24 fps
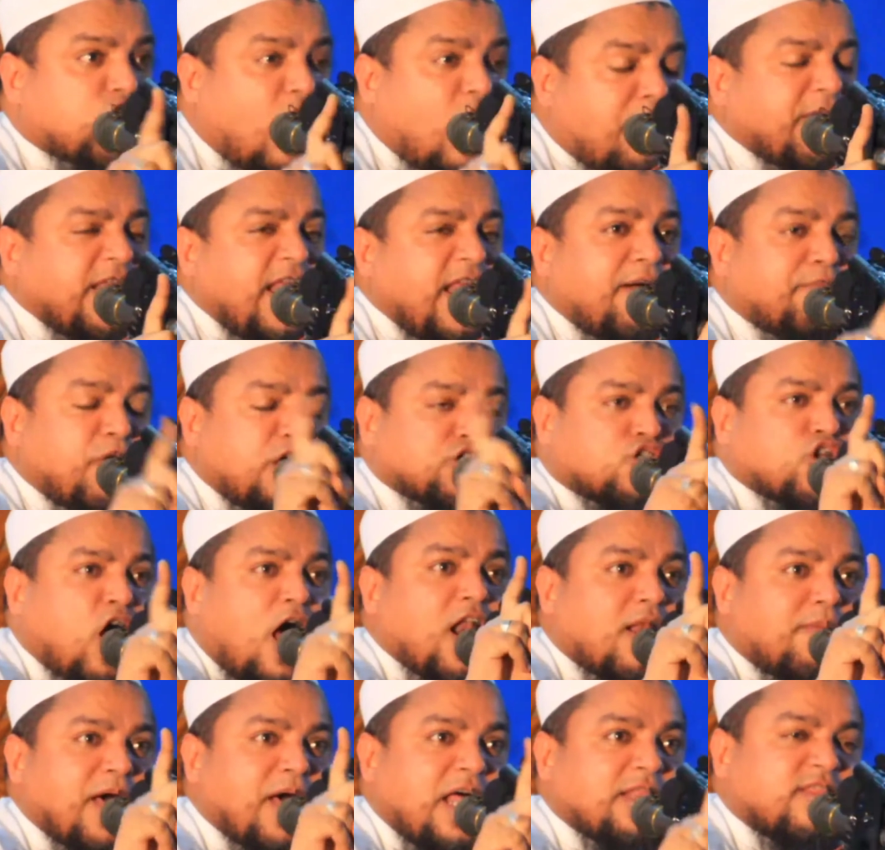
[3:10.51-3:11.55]
জমিনে
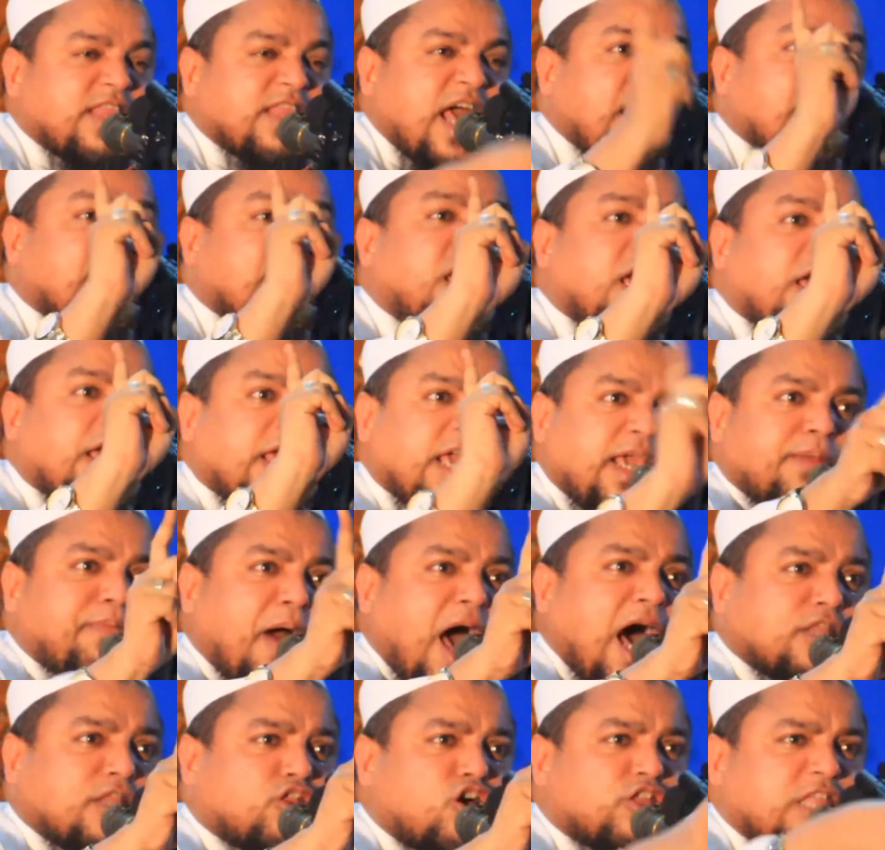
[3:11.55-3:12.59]
মুসলমানদের
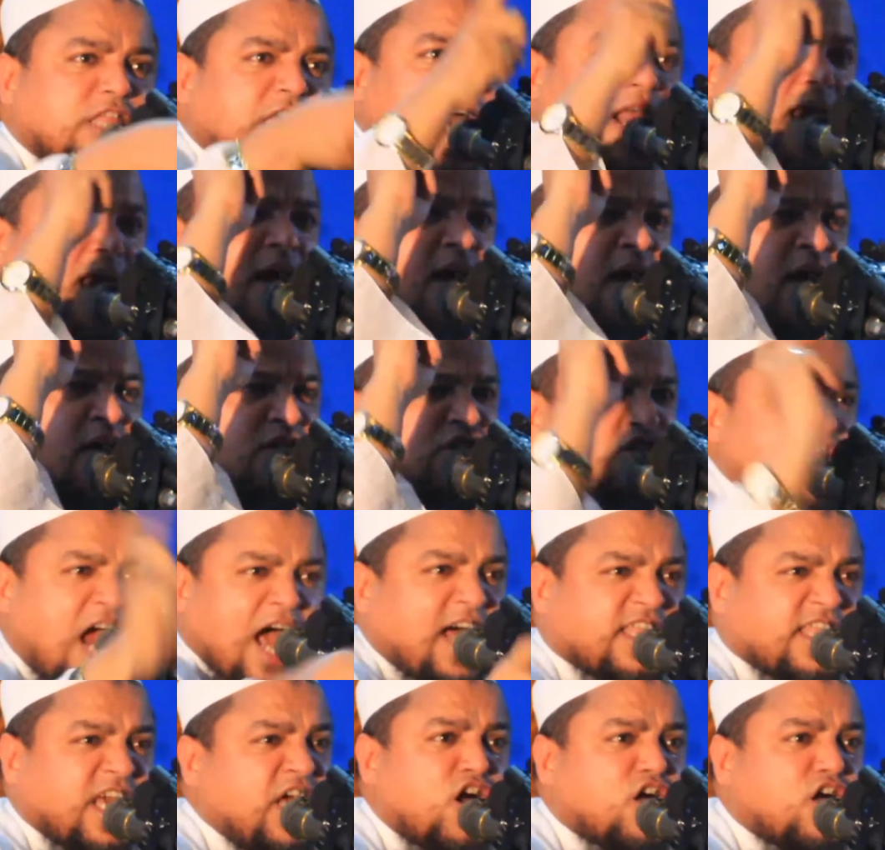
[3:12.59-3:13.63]
ইবাদতের
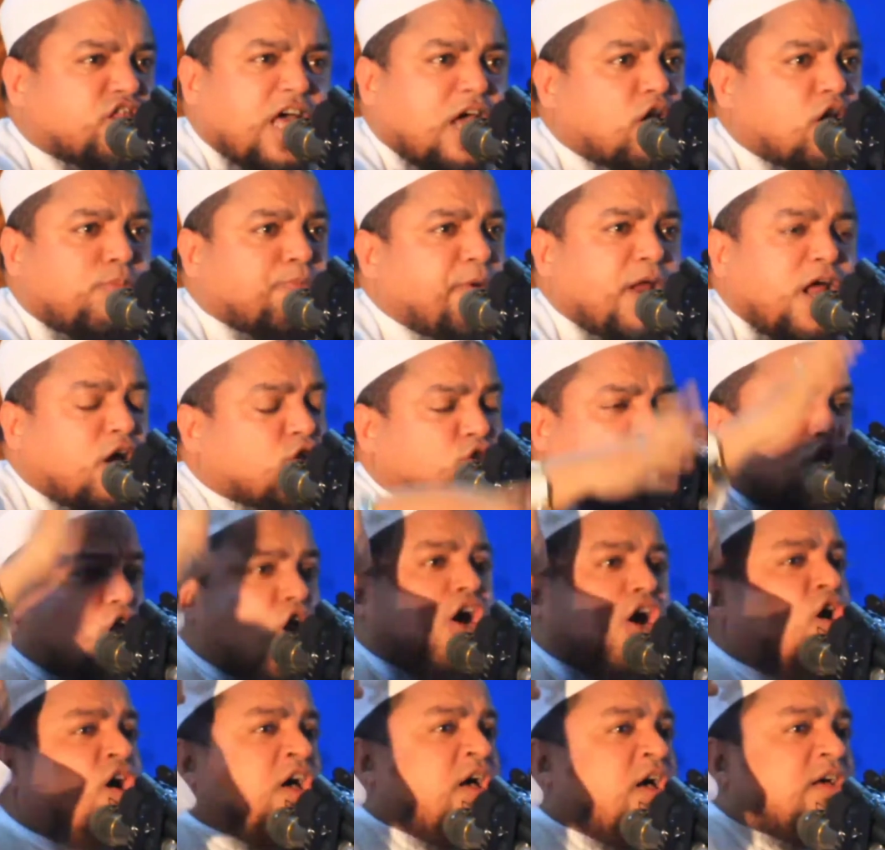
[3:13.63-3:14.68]
স্বাধীনতার উপরে
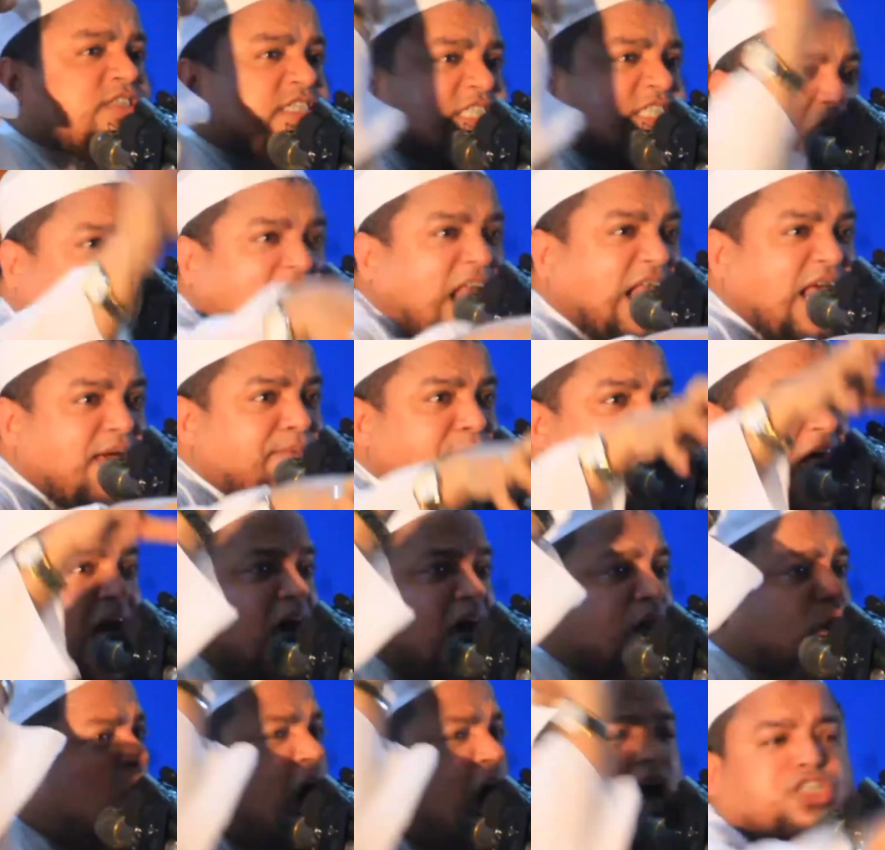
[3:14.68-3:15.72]
কোনো
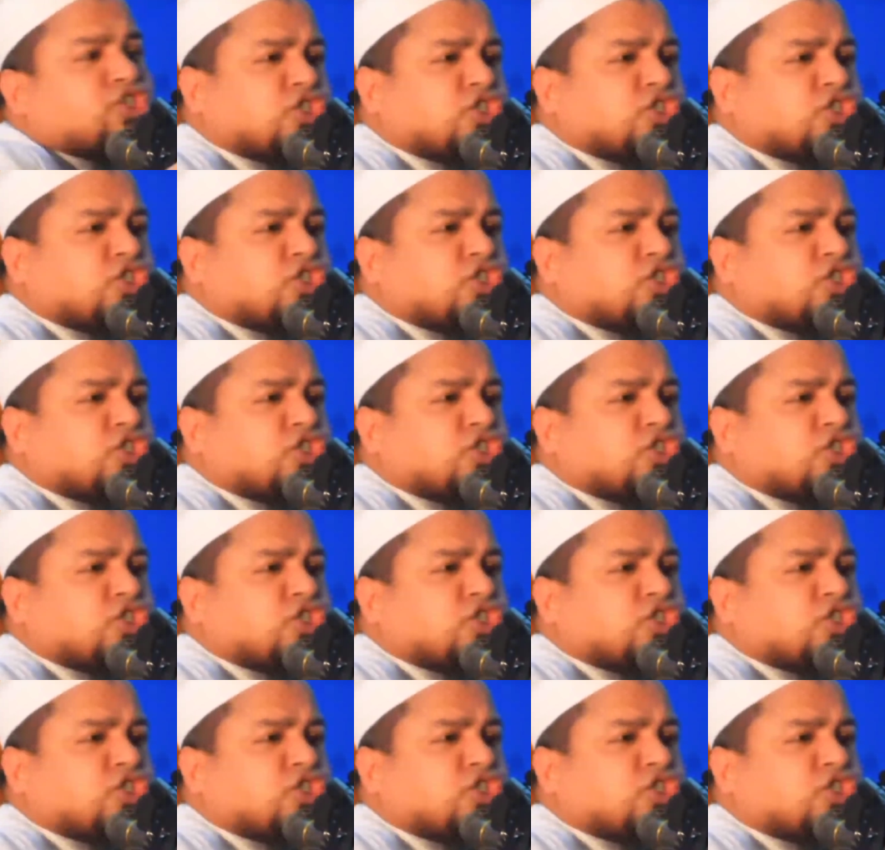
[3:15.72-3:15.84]
জালিমের